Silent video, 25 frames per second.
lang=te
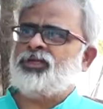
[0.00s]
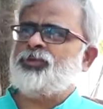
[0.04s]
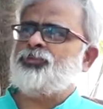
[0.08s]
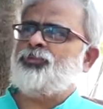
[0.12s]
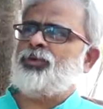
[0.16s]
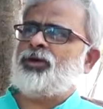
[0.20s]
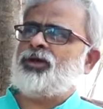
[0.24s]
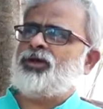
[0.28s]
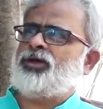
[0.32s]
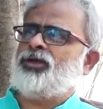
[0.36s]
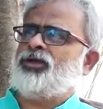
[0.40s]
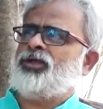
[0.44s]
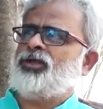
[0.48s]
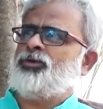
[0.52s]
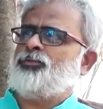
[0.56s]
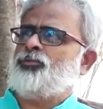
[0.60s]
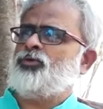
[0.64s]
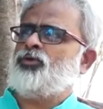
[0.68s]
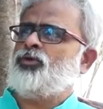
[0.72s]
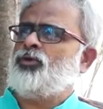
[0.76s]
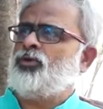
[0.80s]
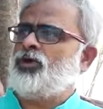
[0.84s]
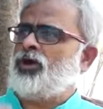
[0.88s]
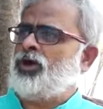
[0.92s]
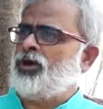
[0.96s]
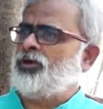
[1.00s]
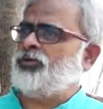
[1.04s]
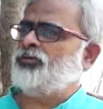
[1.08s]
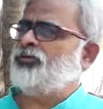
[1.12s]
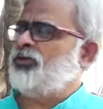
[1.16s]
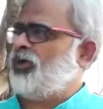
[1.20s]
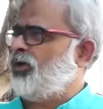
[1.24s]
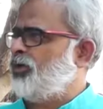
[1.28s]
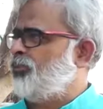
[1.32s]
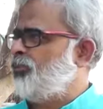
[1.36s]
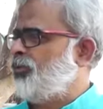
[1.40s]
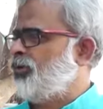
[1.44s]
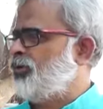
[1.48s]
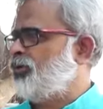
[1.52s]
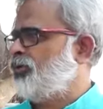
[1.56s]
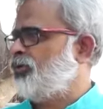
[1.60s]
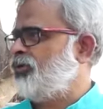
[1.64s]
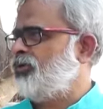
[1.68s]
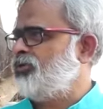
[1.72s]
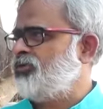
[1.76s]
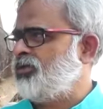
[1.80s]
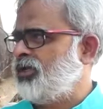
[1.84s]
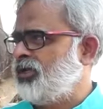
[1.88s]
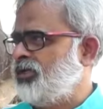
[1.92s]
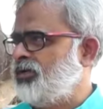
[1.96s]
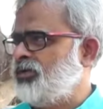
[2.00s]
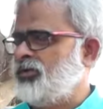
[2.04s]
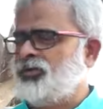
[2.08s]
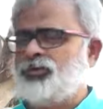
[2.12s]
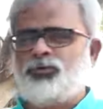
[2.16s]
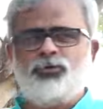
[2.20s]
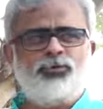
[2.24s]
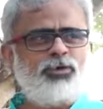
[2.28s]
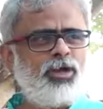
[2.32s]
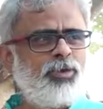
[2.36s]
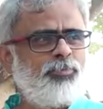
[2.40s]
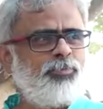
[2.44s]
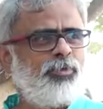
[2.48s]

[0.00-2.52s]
ఈ పక్కనేమో ఆయుధాలు పట్టుకున్న సైనికులు